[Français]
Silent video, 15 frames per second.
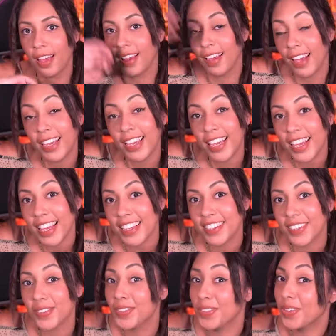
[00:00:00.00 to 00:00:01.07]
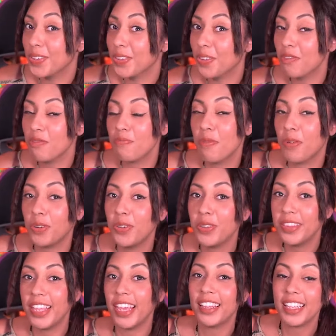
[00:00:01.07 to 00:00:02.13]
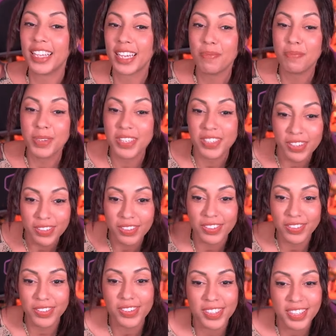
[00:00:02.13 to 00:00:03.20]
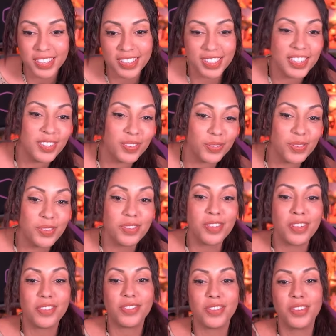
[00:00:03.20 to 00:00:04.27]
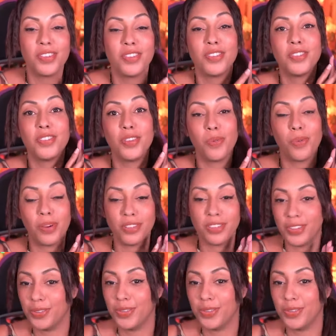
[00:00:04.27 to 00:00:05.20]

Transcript: Hi guys, on se retrouve pour le dernier épisode de cette saison 1 de The Ones Who